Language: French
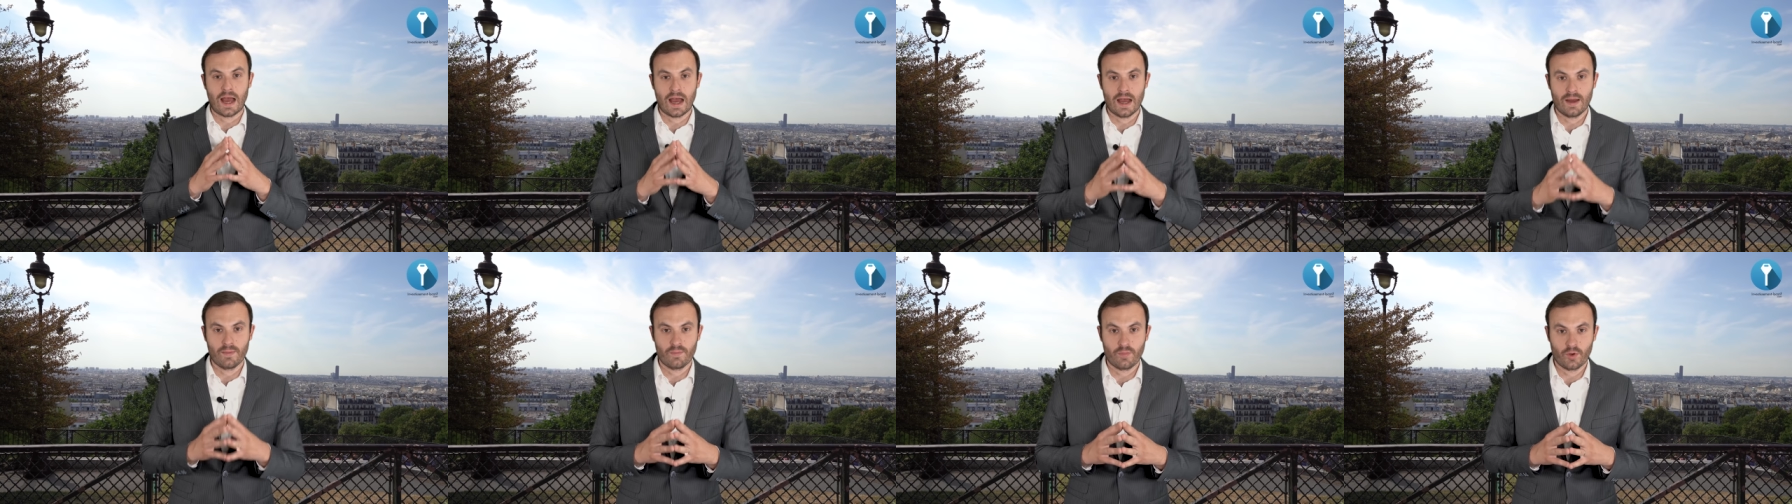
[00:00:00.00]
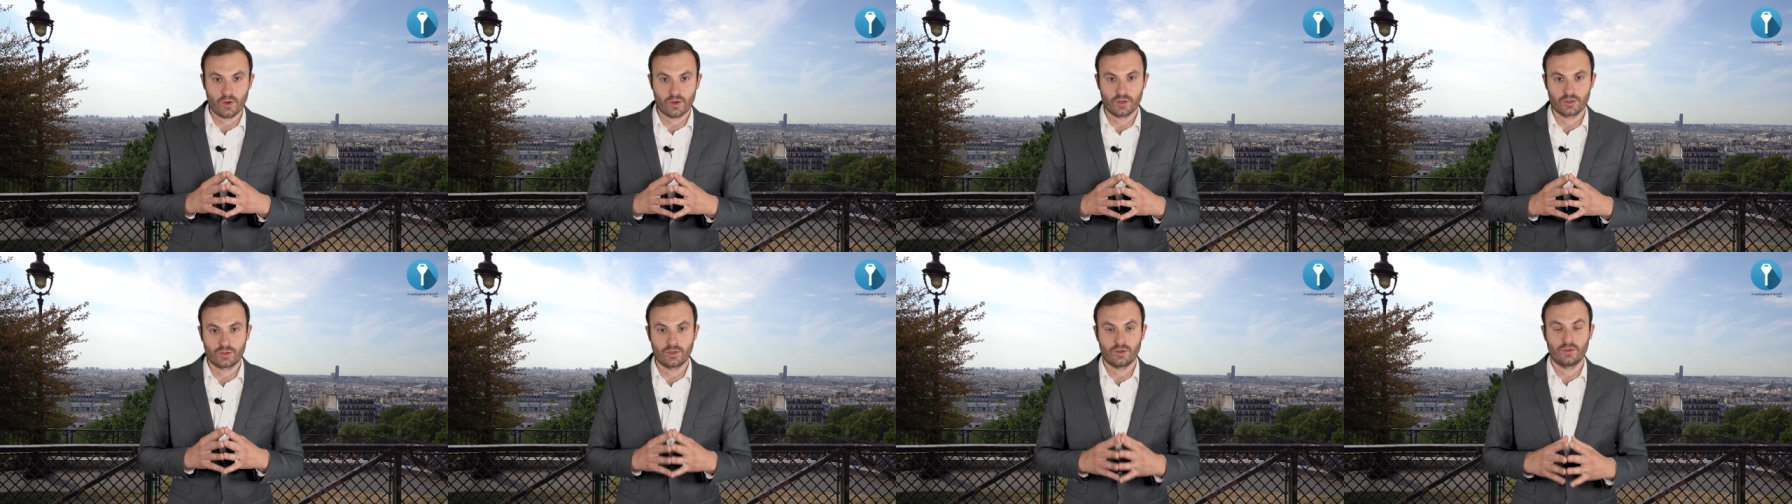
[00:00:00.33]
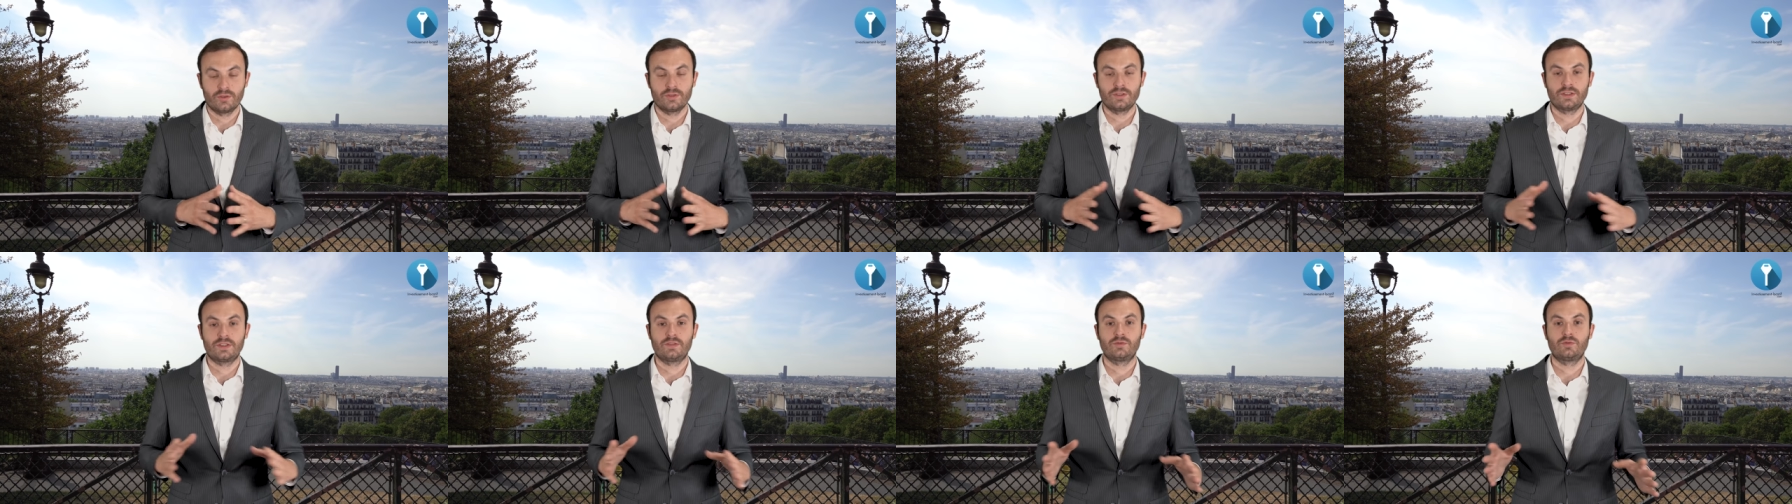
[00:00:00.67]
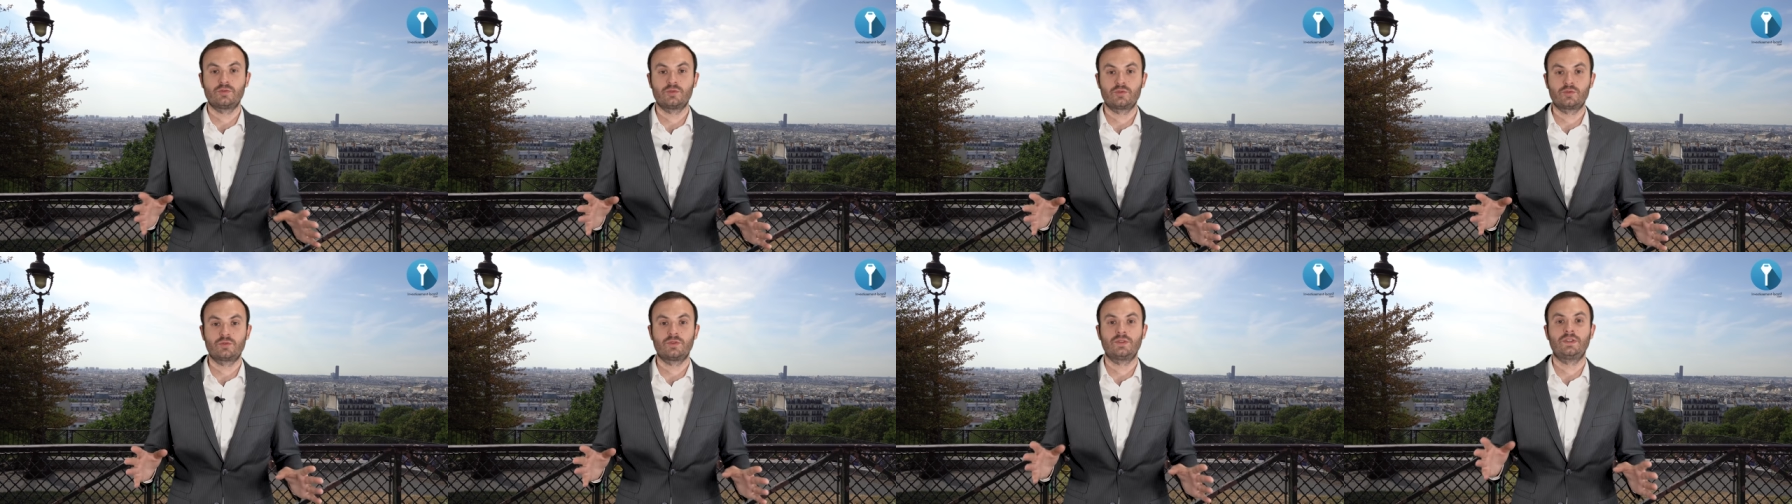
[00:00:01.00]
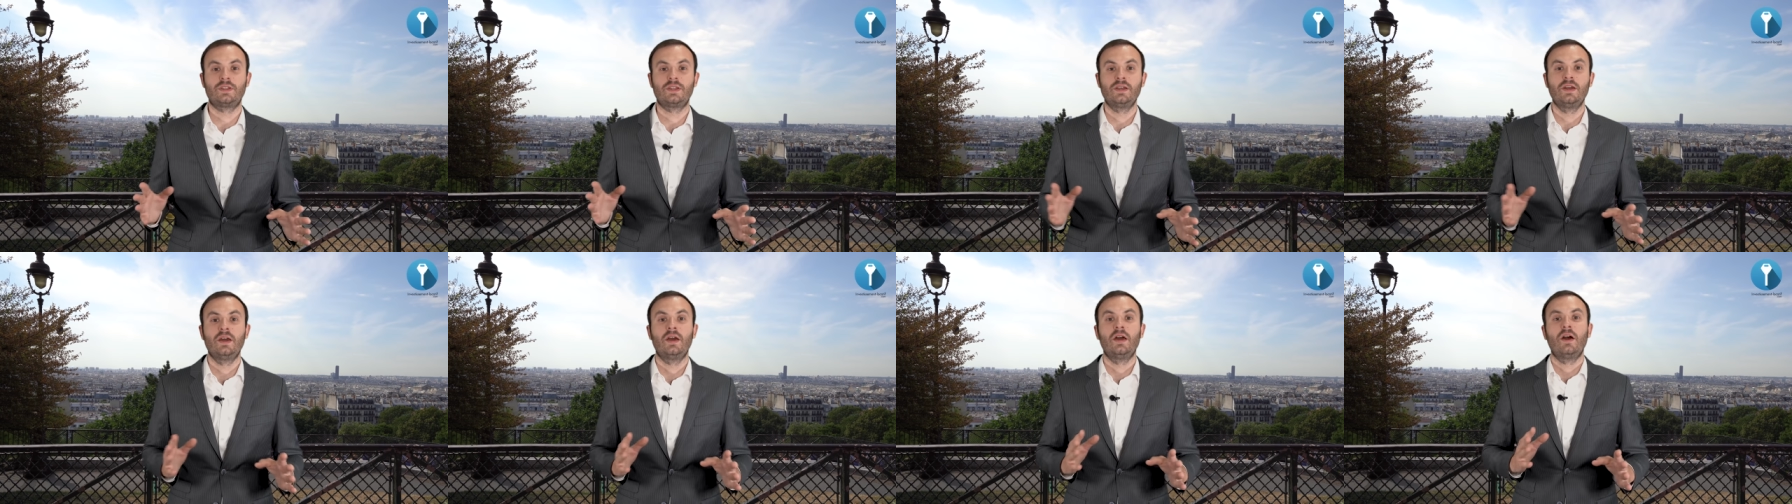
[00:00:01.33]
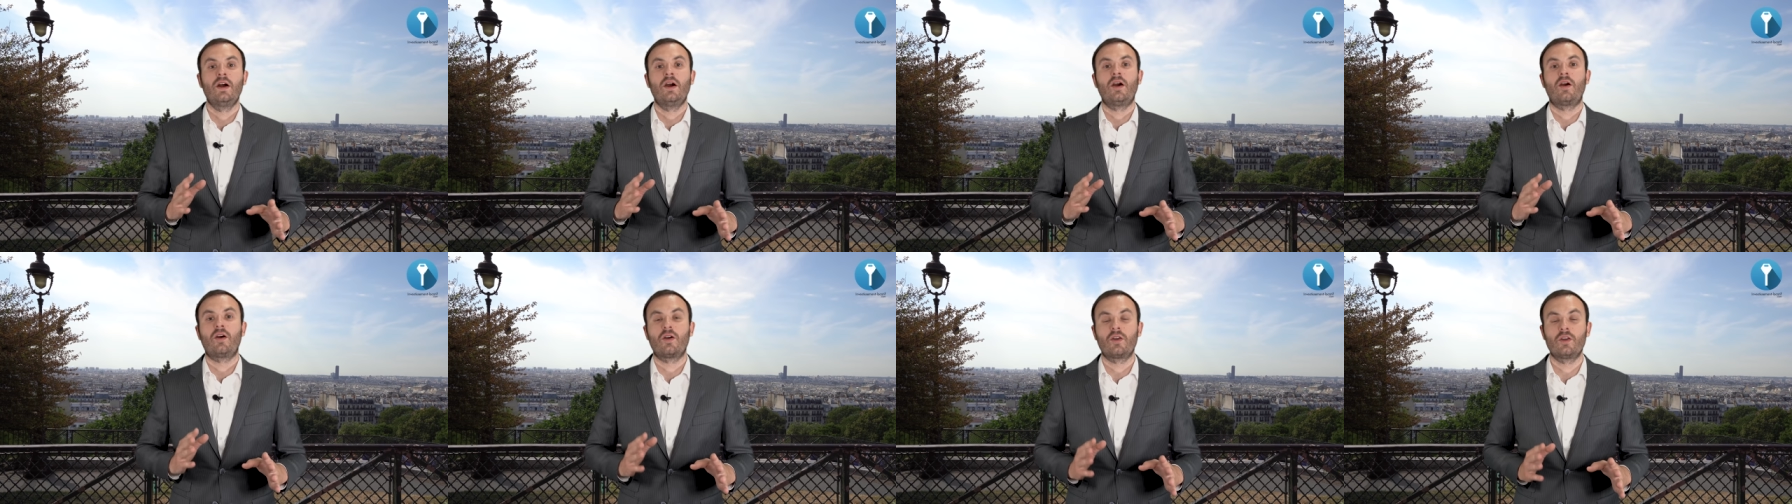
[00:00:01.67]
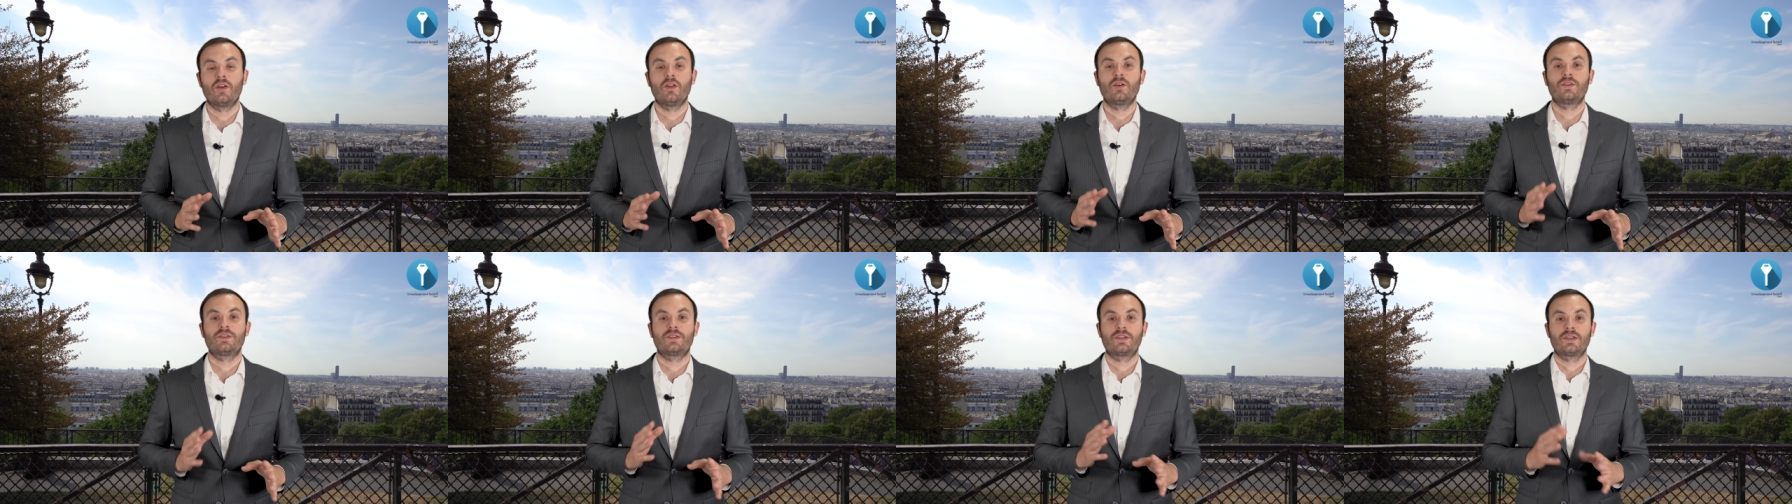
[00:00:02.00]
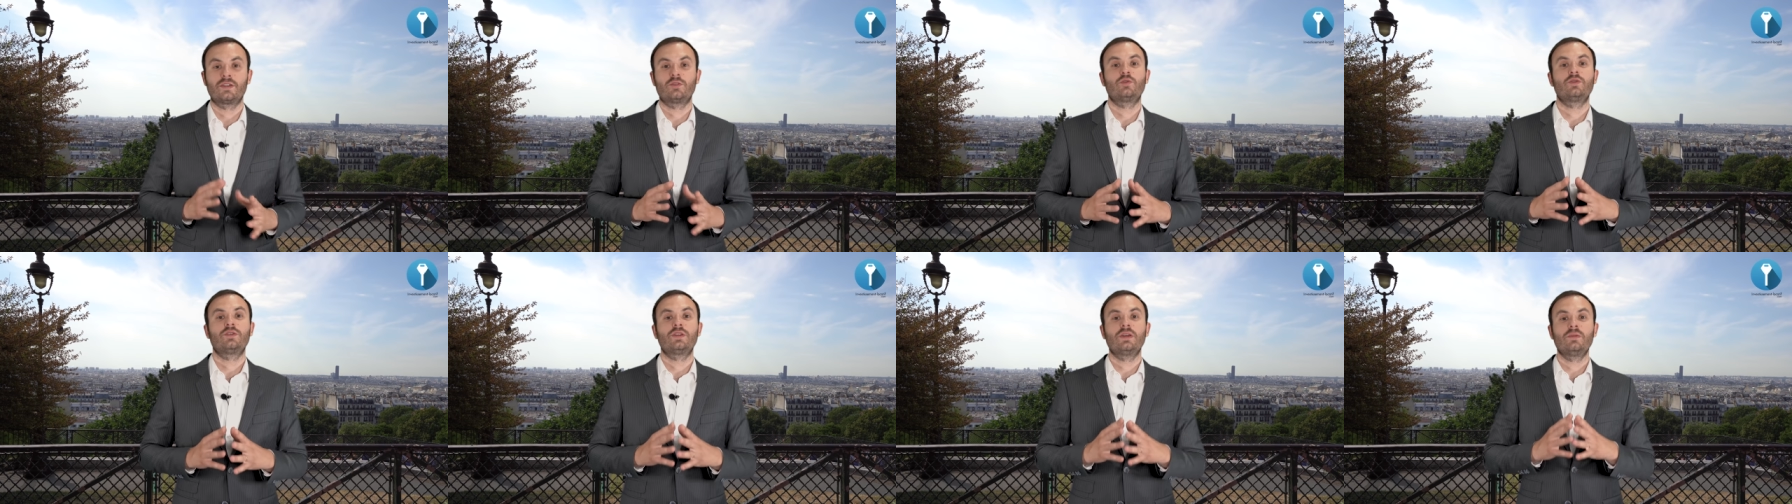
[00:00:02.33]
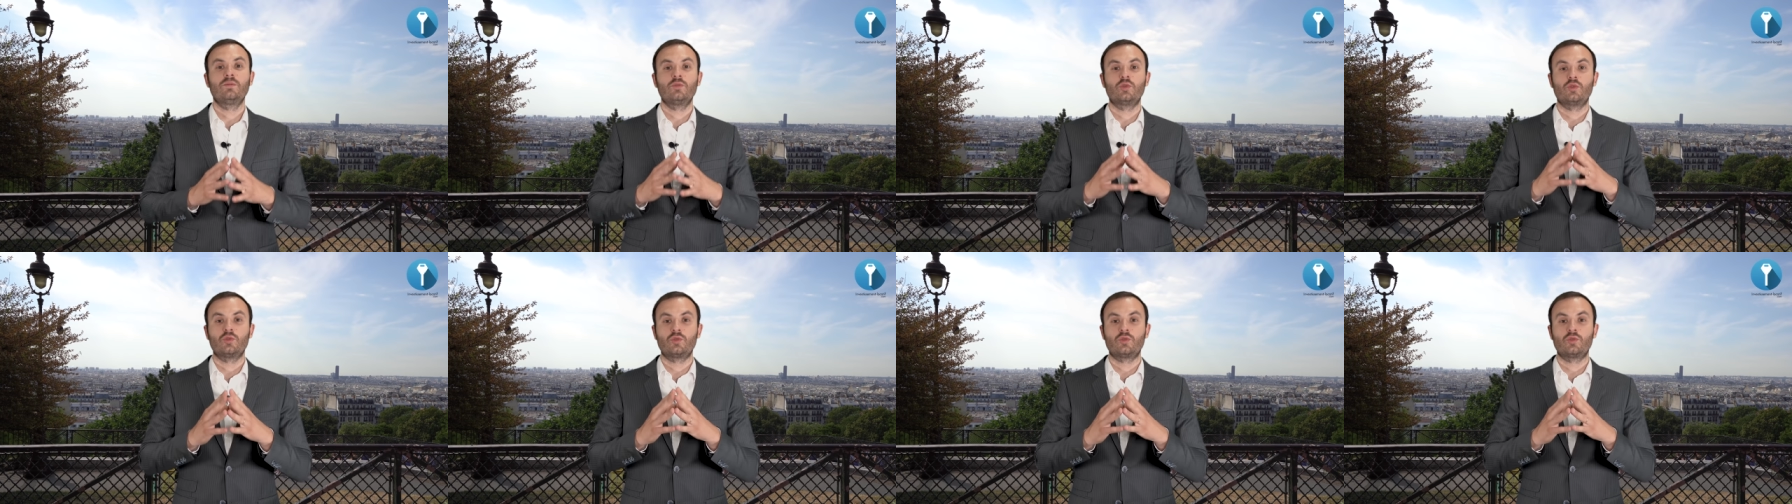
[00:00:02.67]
important si vous souhaitez en lancer un deuxième,